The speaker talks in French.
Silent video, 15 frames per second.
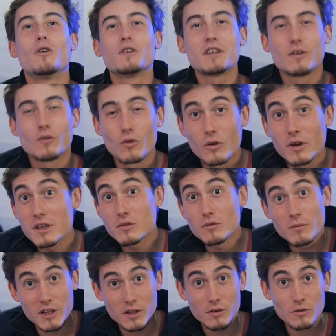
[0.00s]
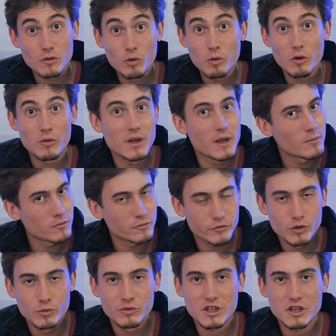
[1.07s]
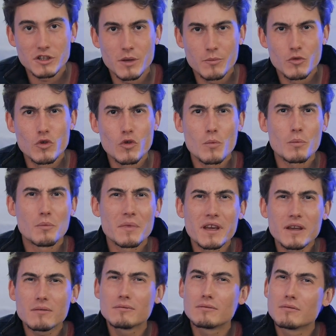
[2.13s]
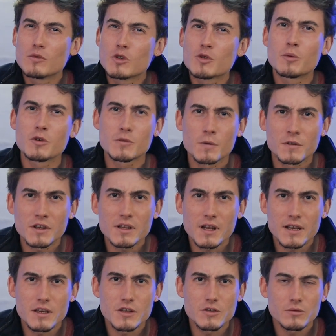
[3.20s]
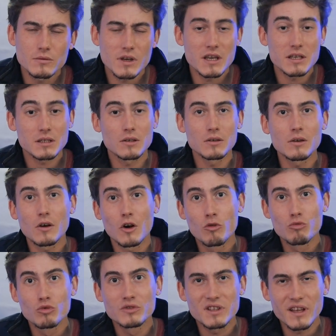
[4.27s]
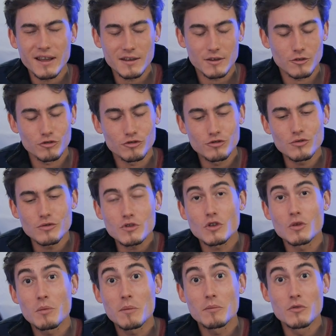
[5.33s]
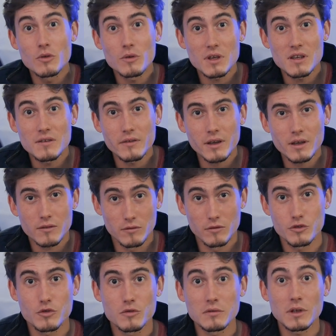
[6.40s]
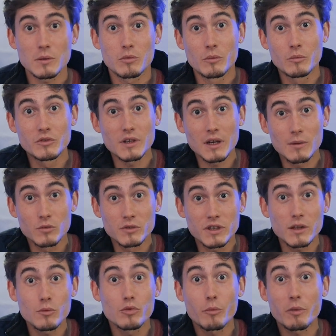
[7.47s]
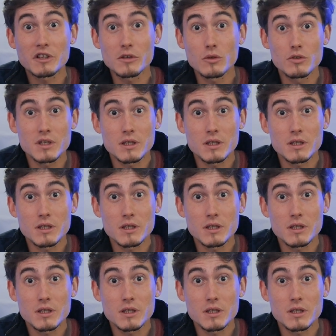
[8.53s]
Ok, on résout maintenant le problème du montage des pneus, mais on se pose peut-être la question, est-ce qu'en montagne, juste mes pneus hiver vont suffire pour monter la montagne, pour partir au